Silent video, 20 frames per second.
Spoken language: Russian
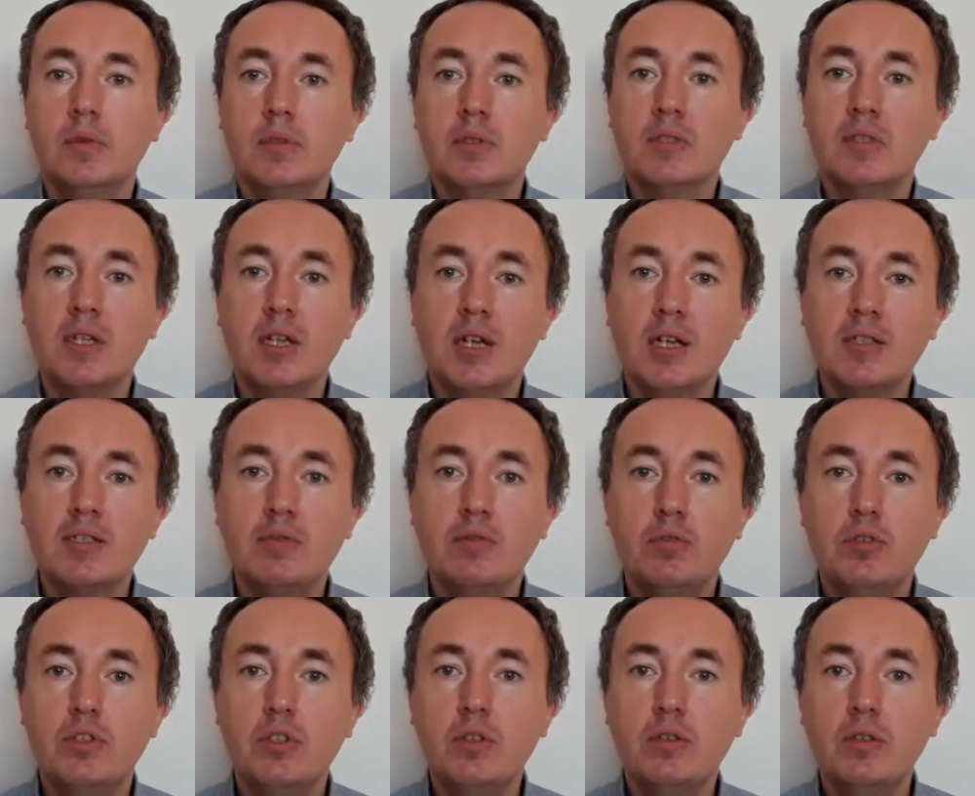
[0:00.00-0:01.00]

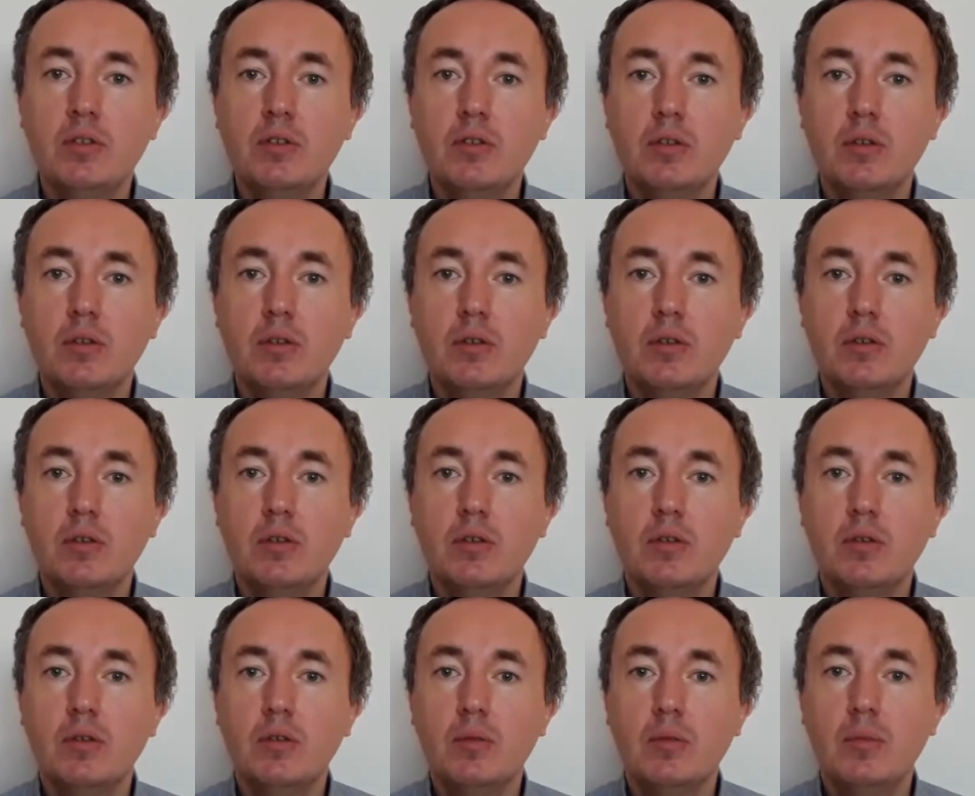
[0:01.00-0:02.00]
Здравствуйте,
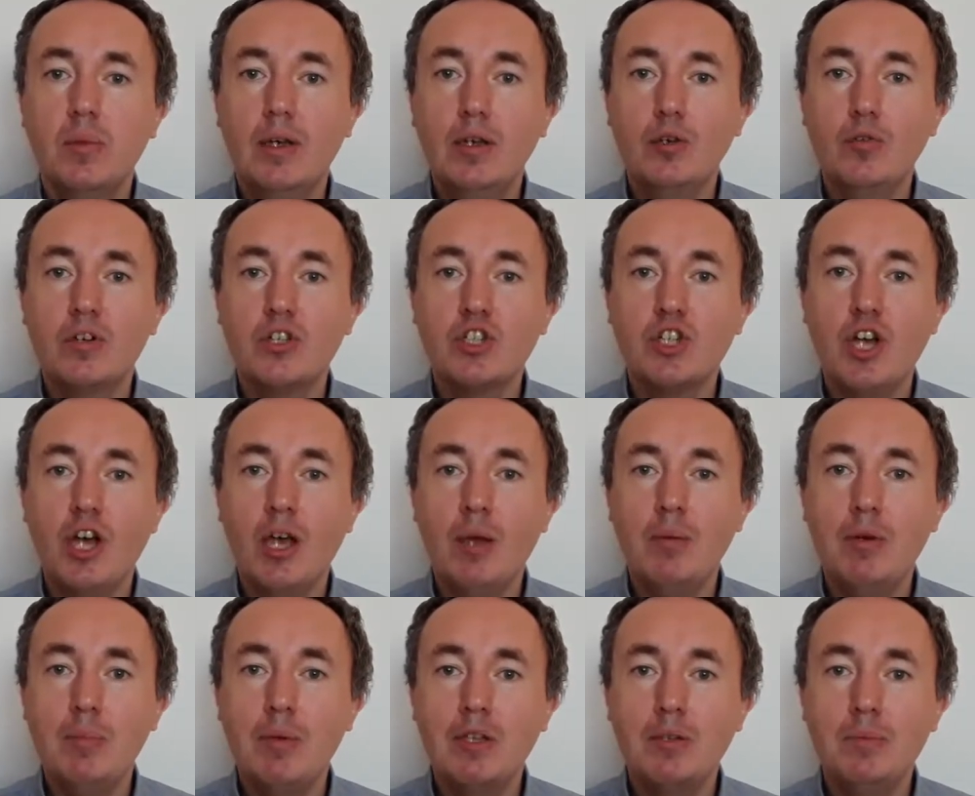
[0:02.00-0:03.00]
мои
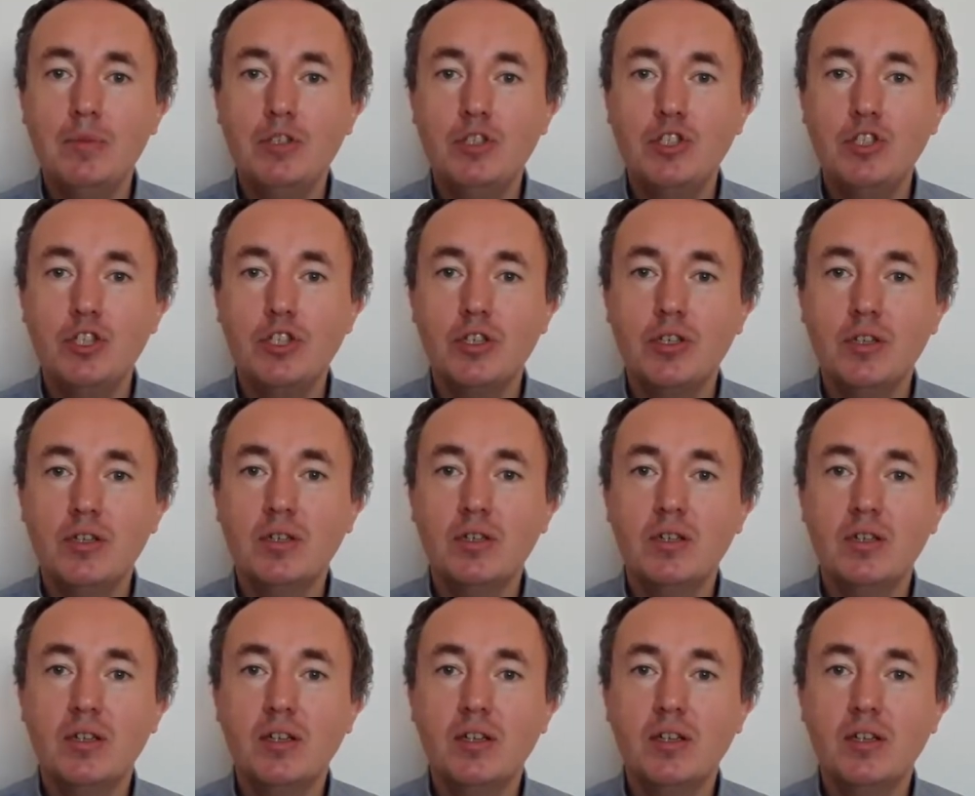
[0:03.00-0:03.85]
уважаемые подписчики!